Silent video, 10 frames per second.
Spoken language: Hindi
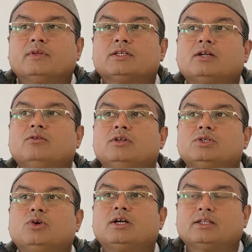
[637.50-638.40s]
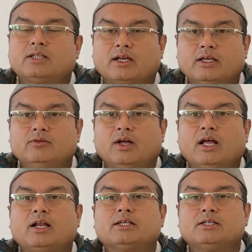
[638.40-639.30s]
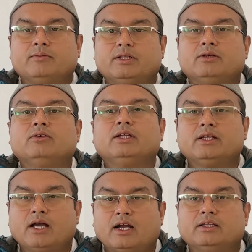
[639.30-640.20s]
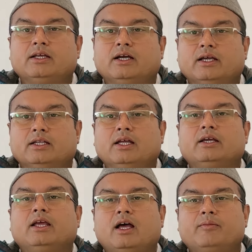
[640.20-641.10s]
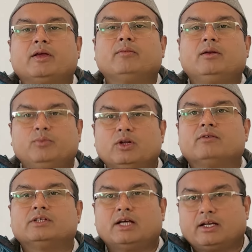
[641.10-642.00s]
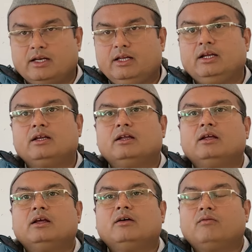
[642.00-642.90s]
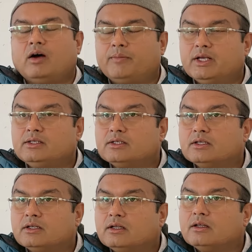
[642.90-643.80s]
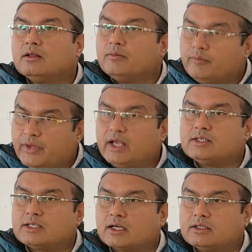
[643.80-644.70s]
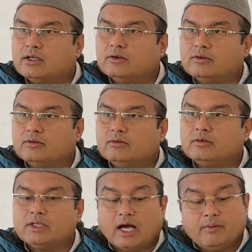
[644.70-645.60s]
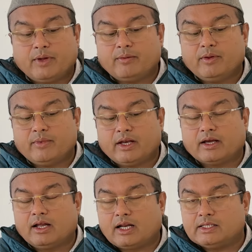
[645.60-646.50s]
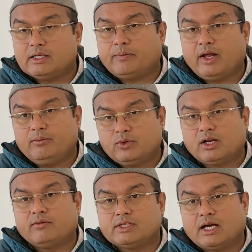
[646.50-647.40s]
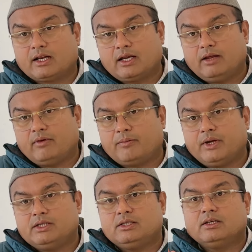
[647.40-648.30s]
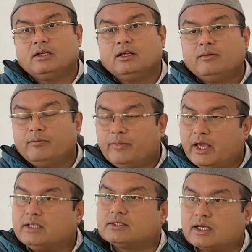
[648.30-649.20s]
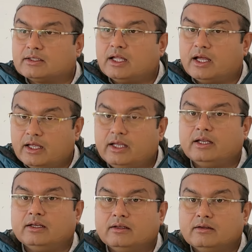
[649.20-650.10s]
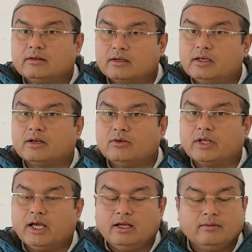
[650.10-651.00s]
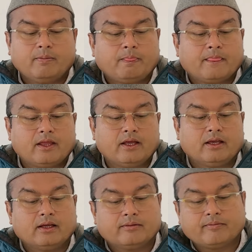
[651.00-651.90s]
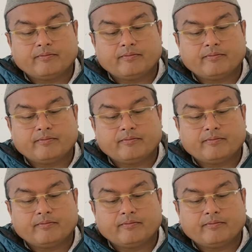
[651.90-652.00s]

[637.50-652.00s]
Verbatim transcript: सन 1978 के द्वारा राष्ट्रपति को यह अधिकार दिया गया था कि आप एक बार पुनर्विचार के लिए वापस भेज सकते हो यहाँ पर भी मैंने कहा राज्यपाल पुनर्विचार के लिए वापस भेज सकता है क्लियर हो गया ठीक है